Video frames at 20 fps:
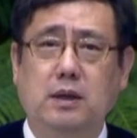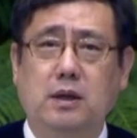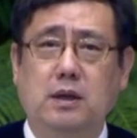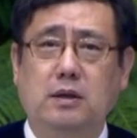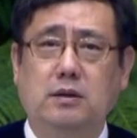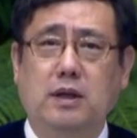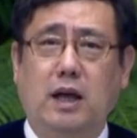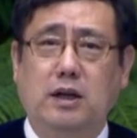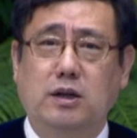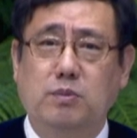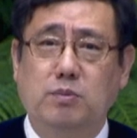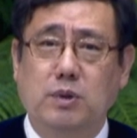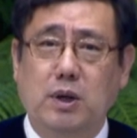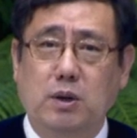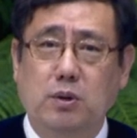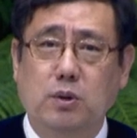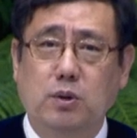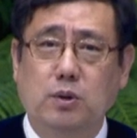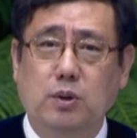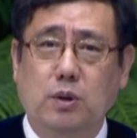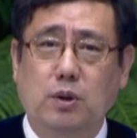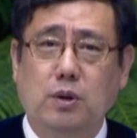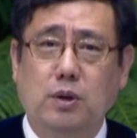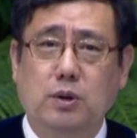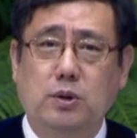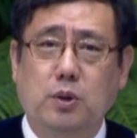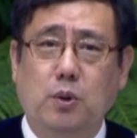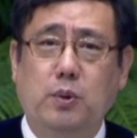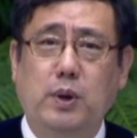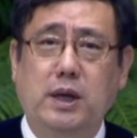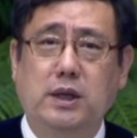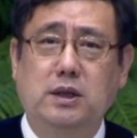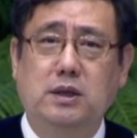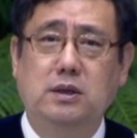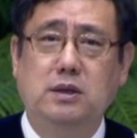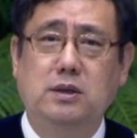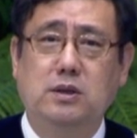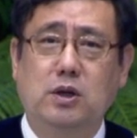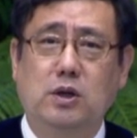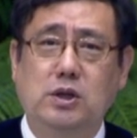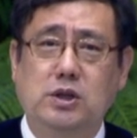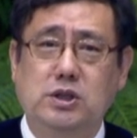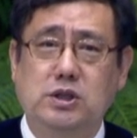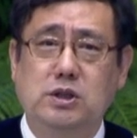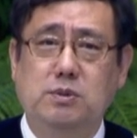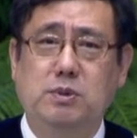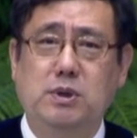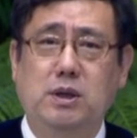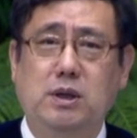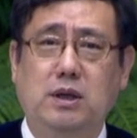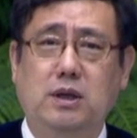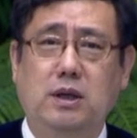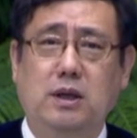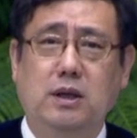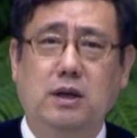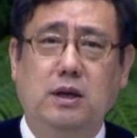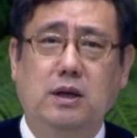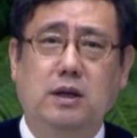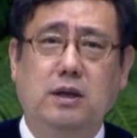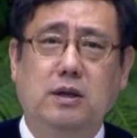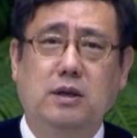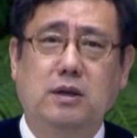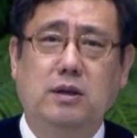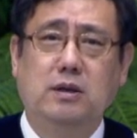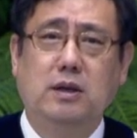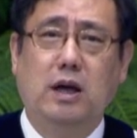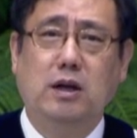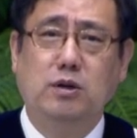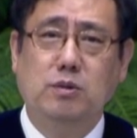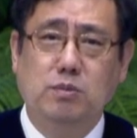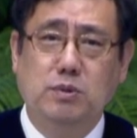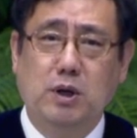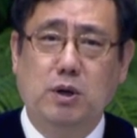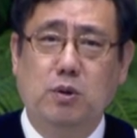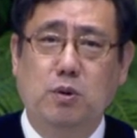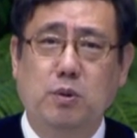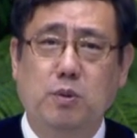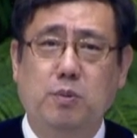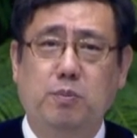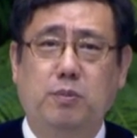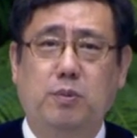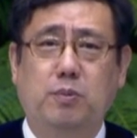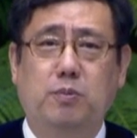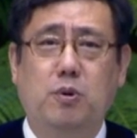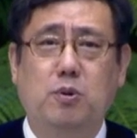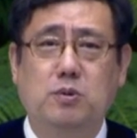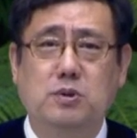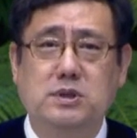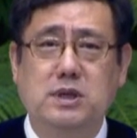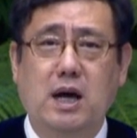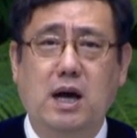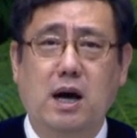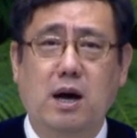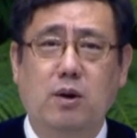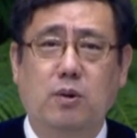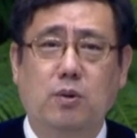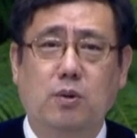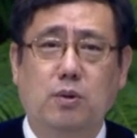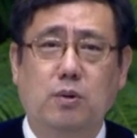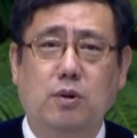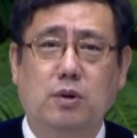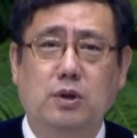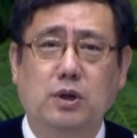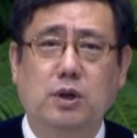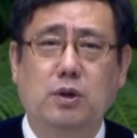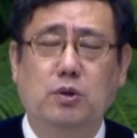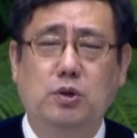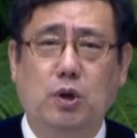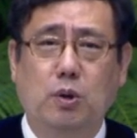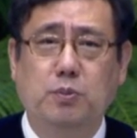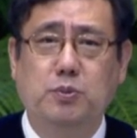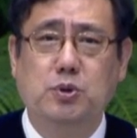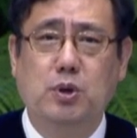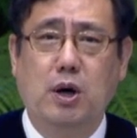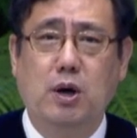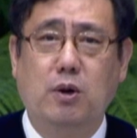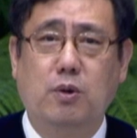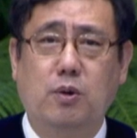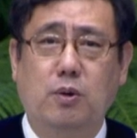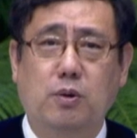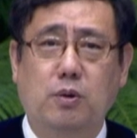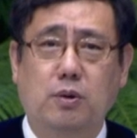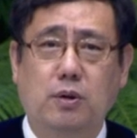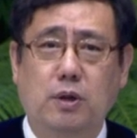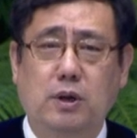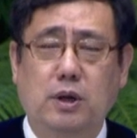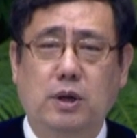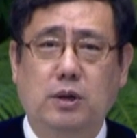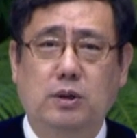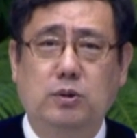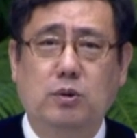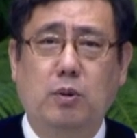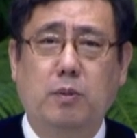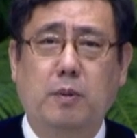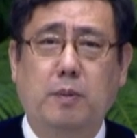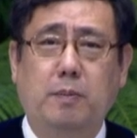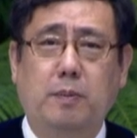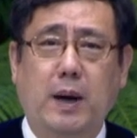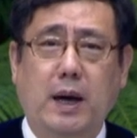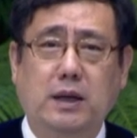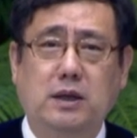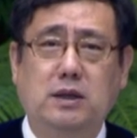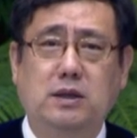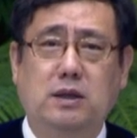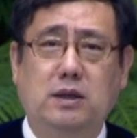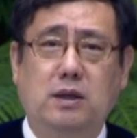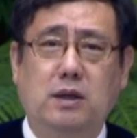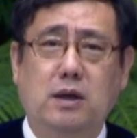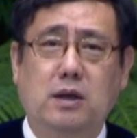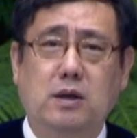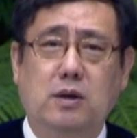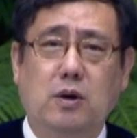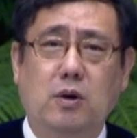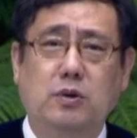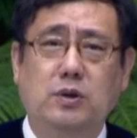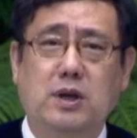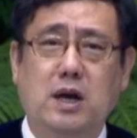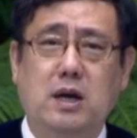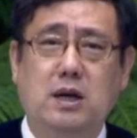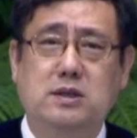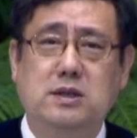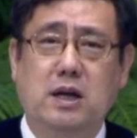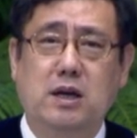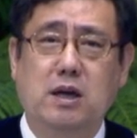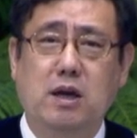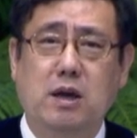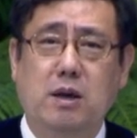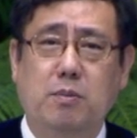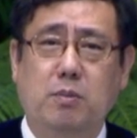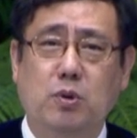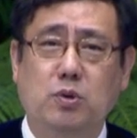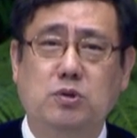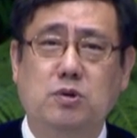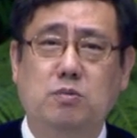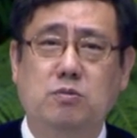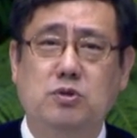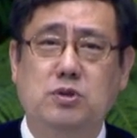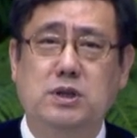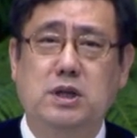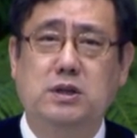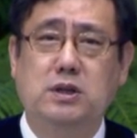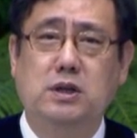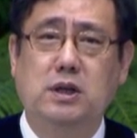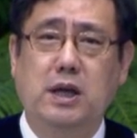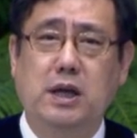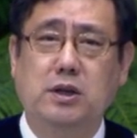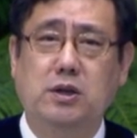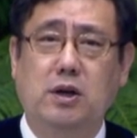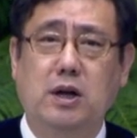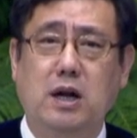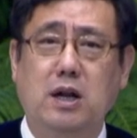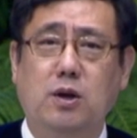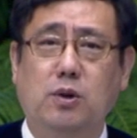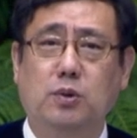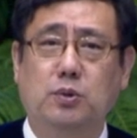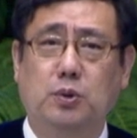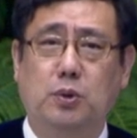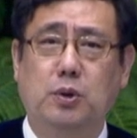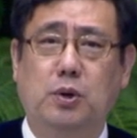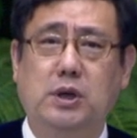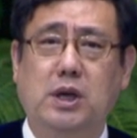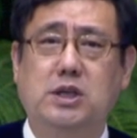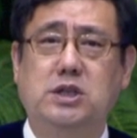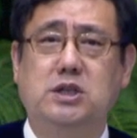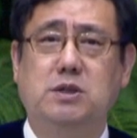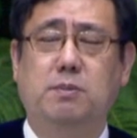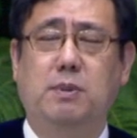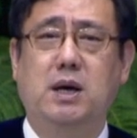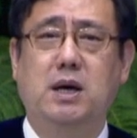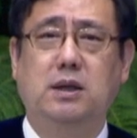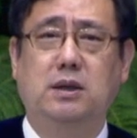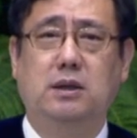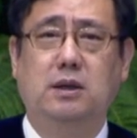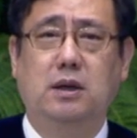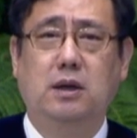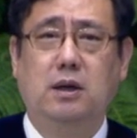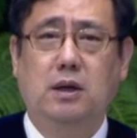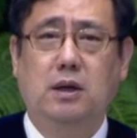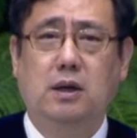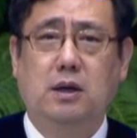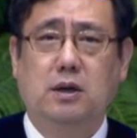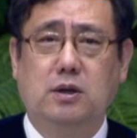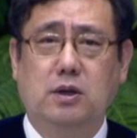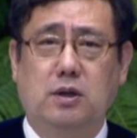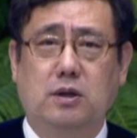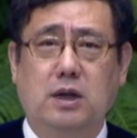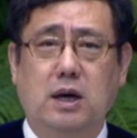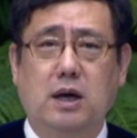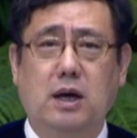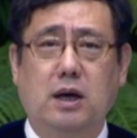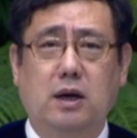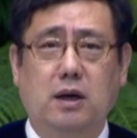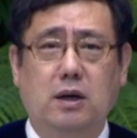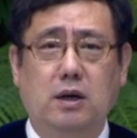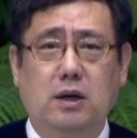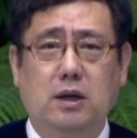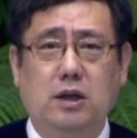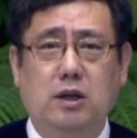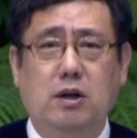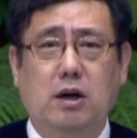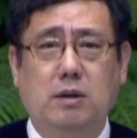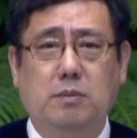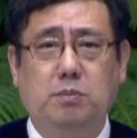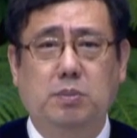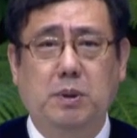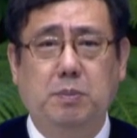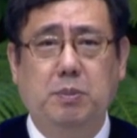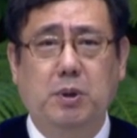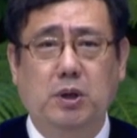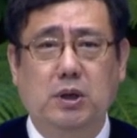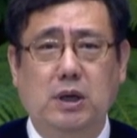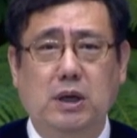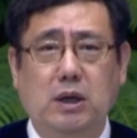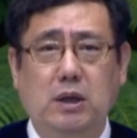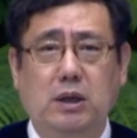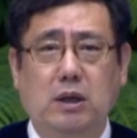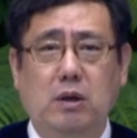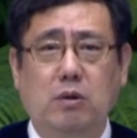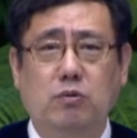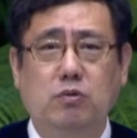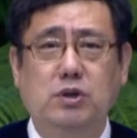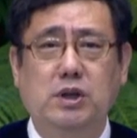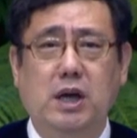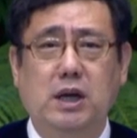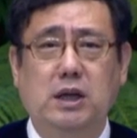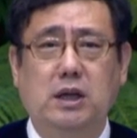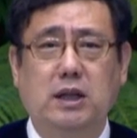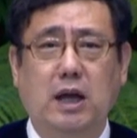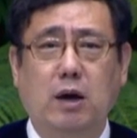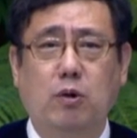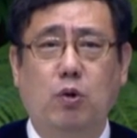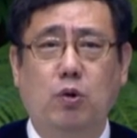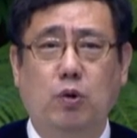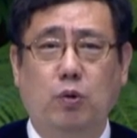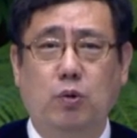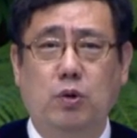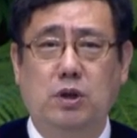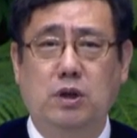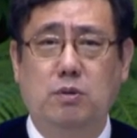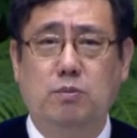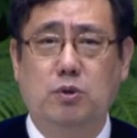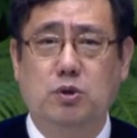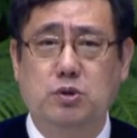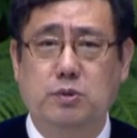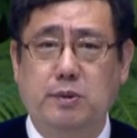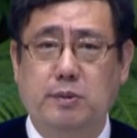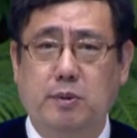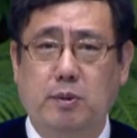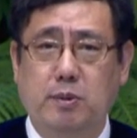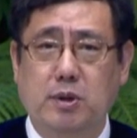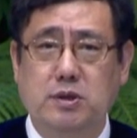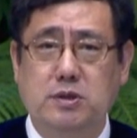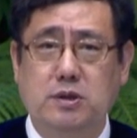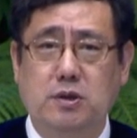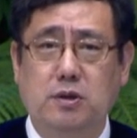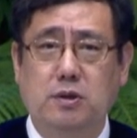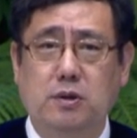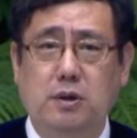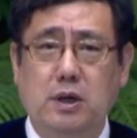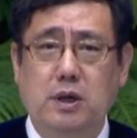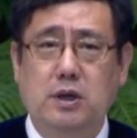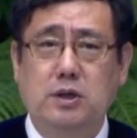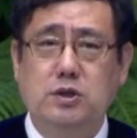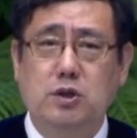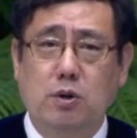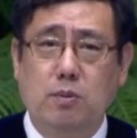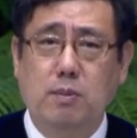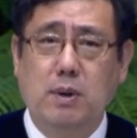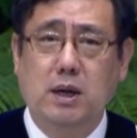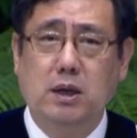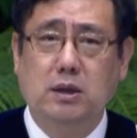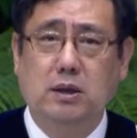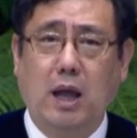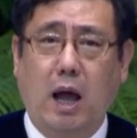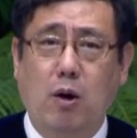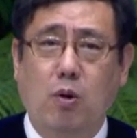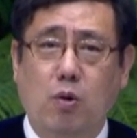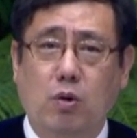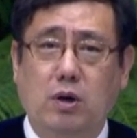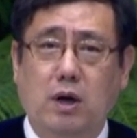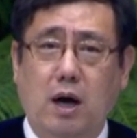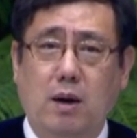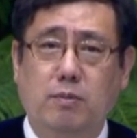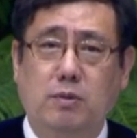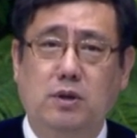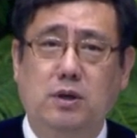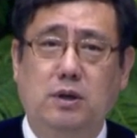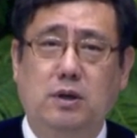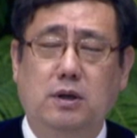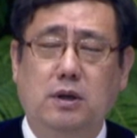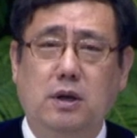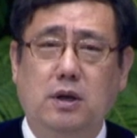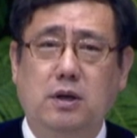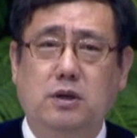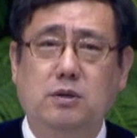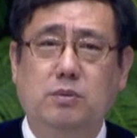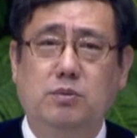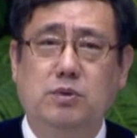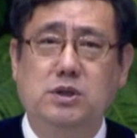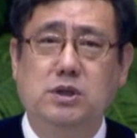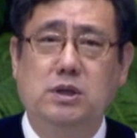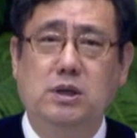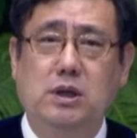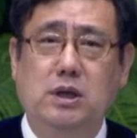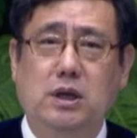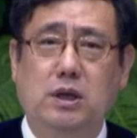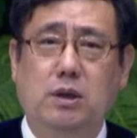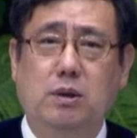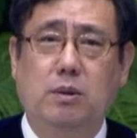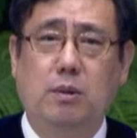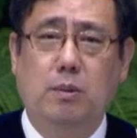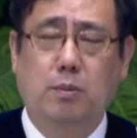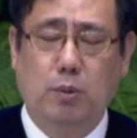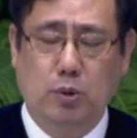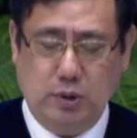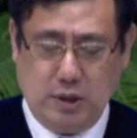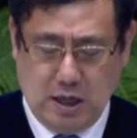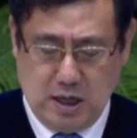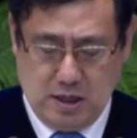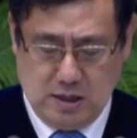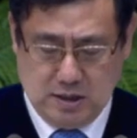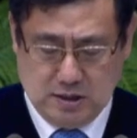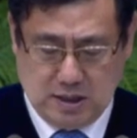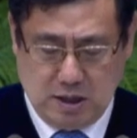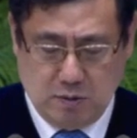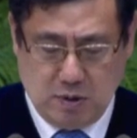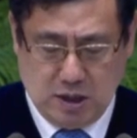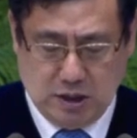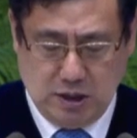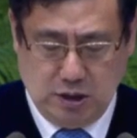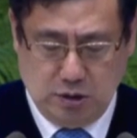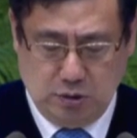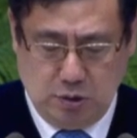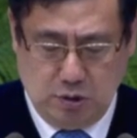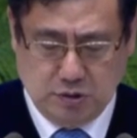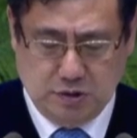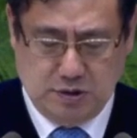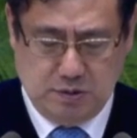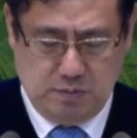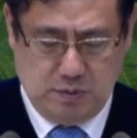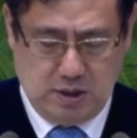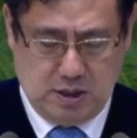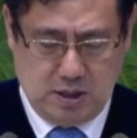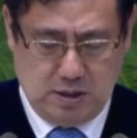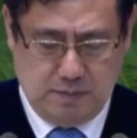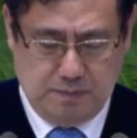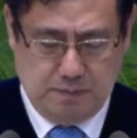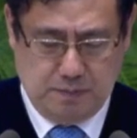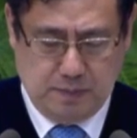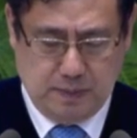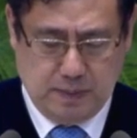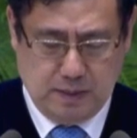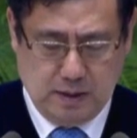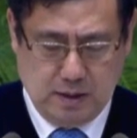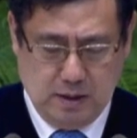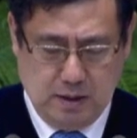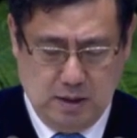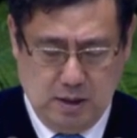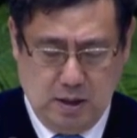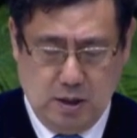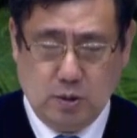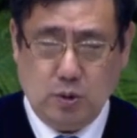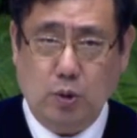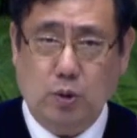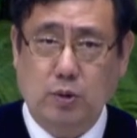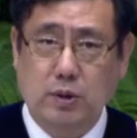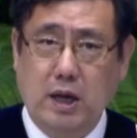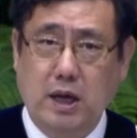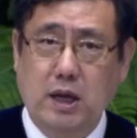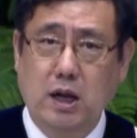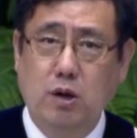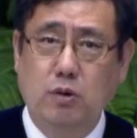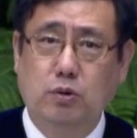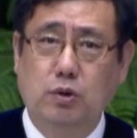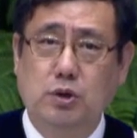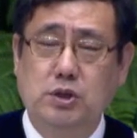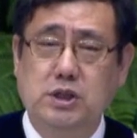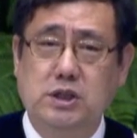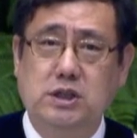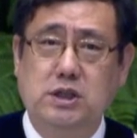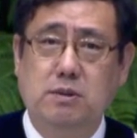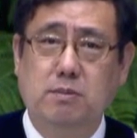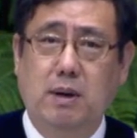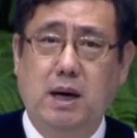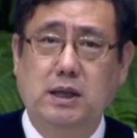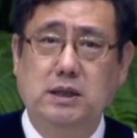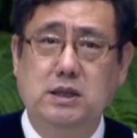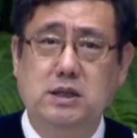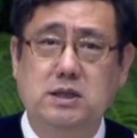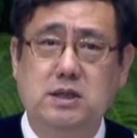나름대로 교회는 열심히 나름대로 봉사하고 그리고 협조하고 또 바른 건강상의 모든 문제들을 해결하려고 노력했지만 그러나 이러한 비평이 우리에게 다가오고 있는 모습을 보면서 정말 당혹감을 금치 못할 상황이 되었습니다. 코로나19로 지친 많은